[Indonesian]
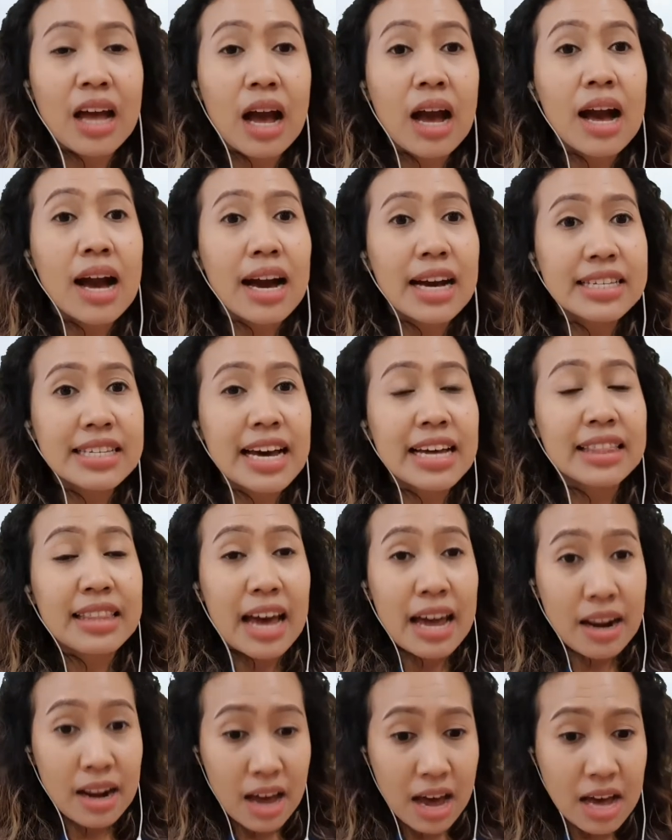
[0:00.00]
Nah, kacang
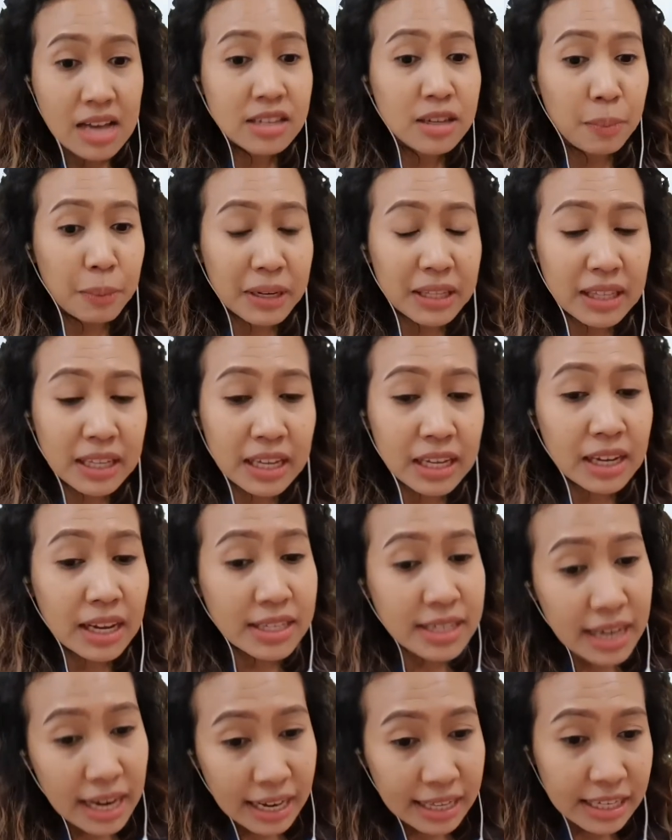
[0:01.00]
tanah seperti
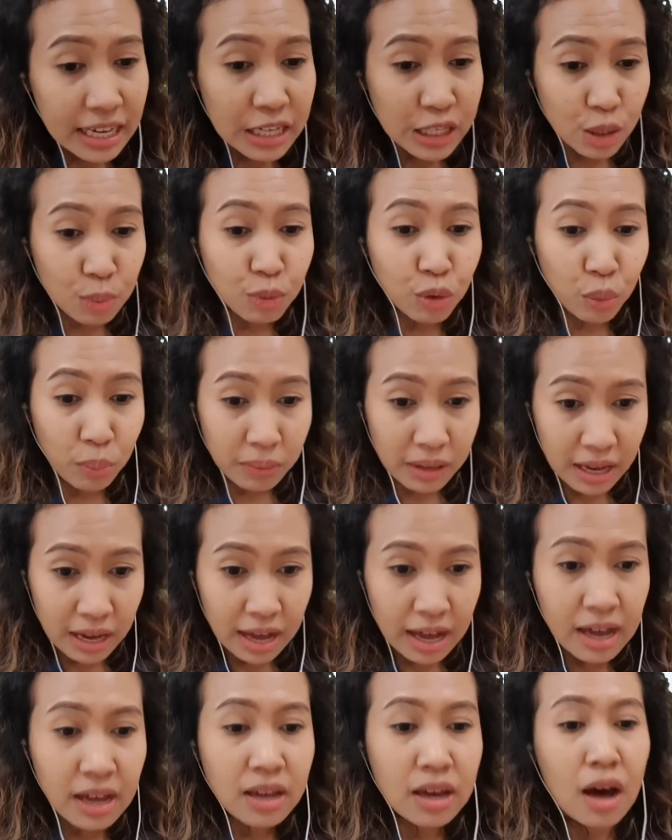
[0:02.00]
kacang-kacang
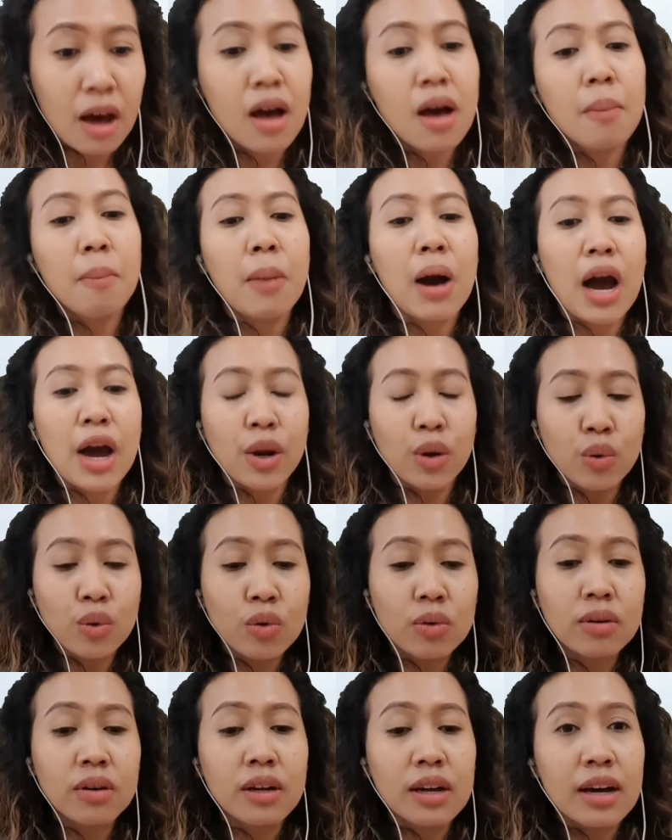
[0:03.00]
sebelumnya ya
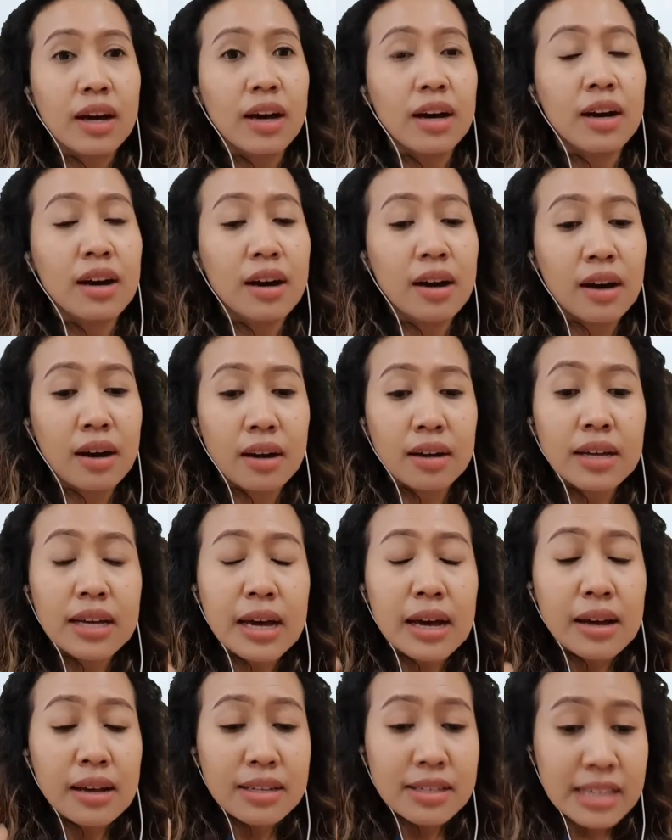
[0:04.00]
mengandung zat eh,
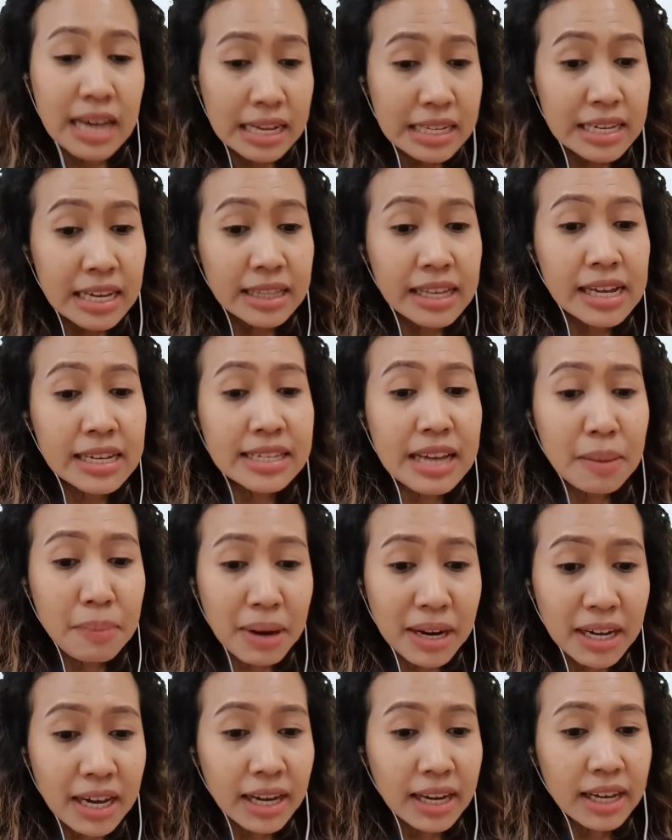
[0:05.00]
zat-zat yang
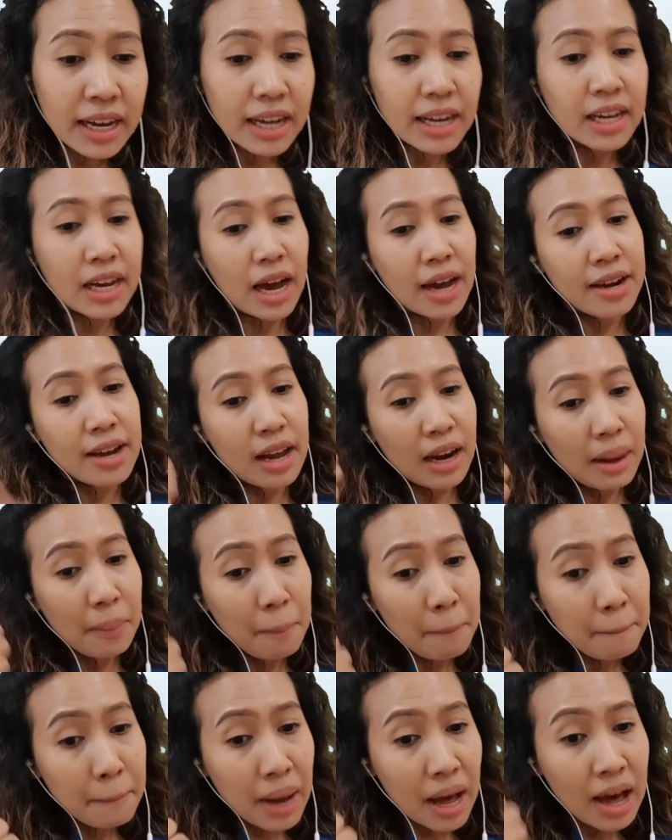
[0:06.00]
sama nih adik-adik ada
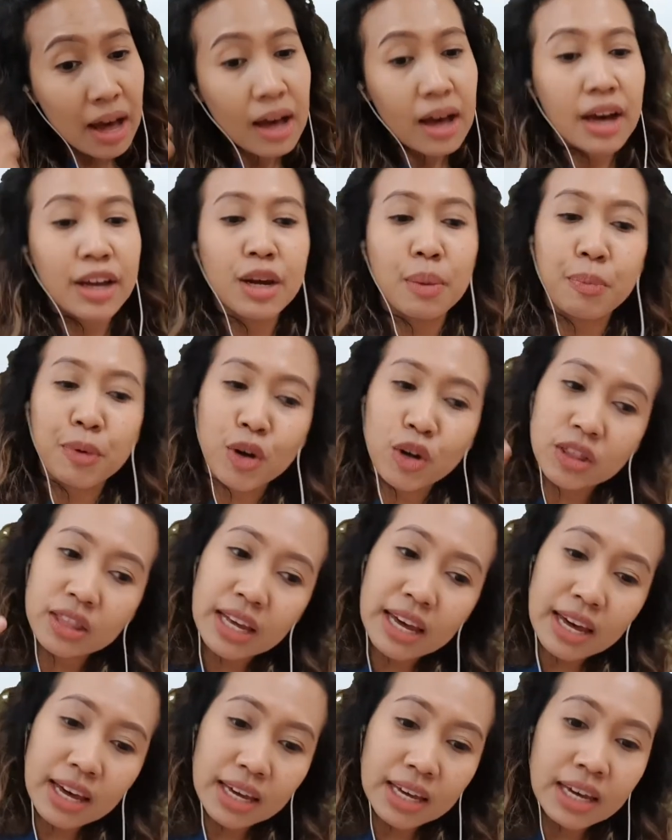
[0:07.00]
lemak, ada
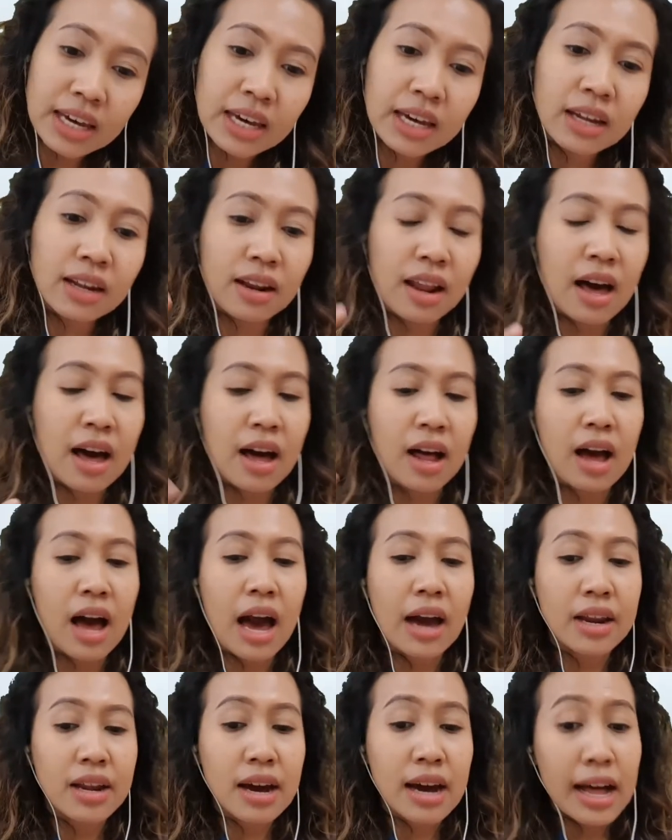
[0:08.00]
protein, lah,
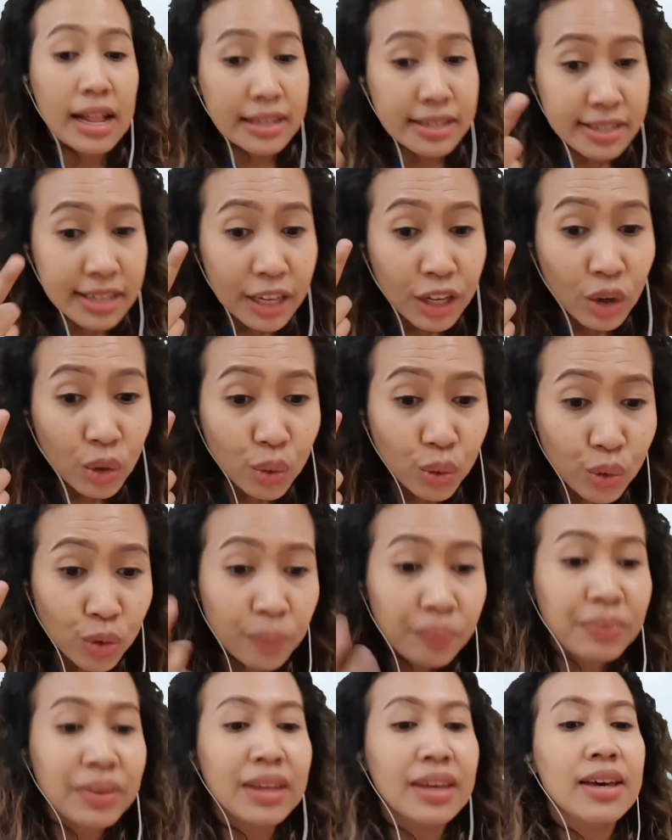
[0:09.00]
ada
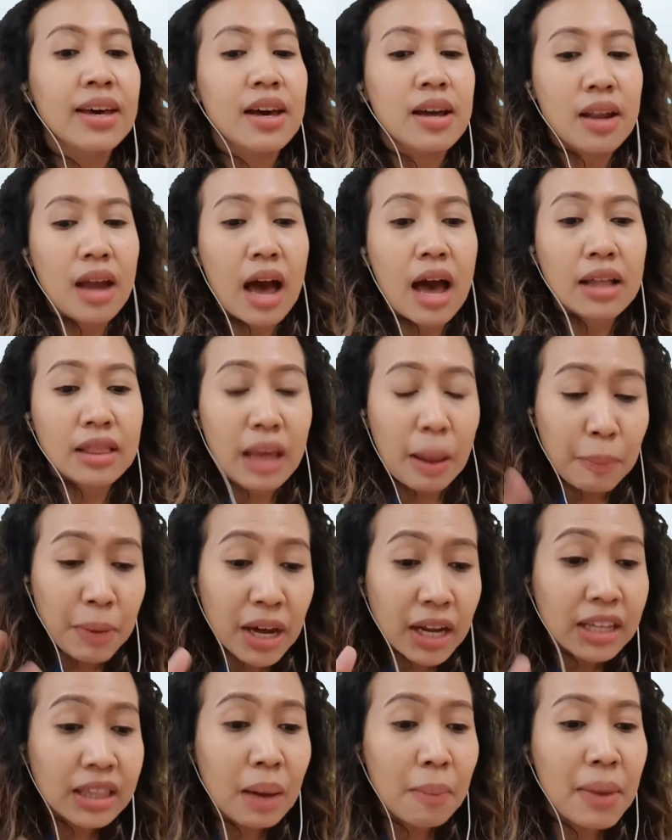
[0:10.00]
kalsium, Nah, tapi ada